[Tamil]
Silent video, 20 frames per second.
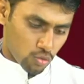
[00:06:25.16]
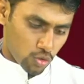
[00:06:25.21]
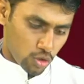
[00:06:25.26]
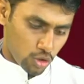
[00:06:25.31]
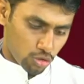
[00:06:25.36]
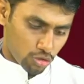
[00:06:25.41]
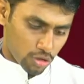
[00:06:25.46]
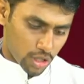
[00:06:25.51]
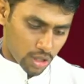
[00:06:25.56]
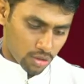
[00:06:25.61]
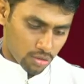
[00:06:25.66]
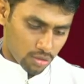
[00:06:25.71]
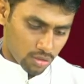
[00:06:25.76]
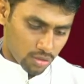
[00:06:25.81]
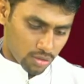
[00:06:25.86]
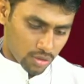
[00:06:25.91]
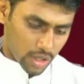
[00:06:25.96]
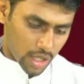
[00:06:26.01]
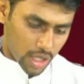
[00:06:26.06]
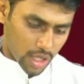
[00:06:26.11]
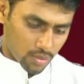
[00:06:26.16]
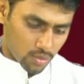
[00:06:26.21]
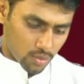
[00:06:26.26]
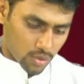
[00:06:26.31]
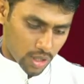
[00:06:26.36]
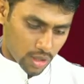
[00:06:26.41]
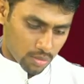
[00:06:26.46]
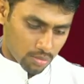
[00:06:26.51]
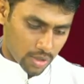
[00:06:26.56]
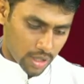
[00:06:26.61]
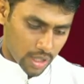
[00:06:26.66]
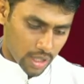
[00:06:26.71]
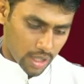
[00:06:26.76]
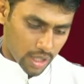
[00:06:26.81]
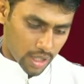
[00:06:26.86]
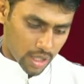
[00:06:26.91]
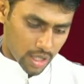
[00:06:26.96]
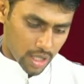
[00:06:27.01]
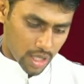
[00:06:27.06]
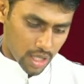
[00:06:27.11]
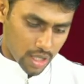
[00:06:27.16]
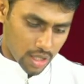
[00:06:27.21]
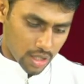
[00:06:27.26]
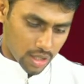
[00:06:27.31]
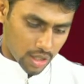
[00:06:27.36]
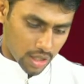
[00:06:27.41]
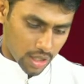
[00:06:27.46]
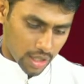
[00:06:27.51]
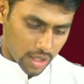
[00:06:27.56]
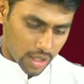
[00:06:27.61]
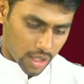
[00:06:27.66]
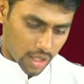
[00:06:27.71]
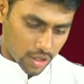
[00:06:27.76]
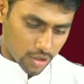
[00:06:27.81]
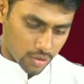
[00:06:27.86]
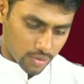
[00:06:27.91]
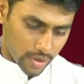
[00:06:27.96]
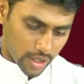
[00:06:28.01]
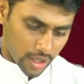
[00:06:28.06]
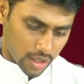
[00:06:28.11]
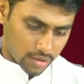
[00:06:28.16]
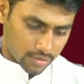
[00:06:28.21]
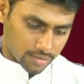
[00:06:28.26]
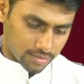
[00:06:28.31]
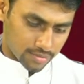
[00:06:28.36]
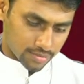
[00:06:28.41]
உன்னுடனோ என் உடன்படிக்கையை நிலைநாட்டுவேன்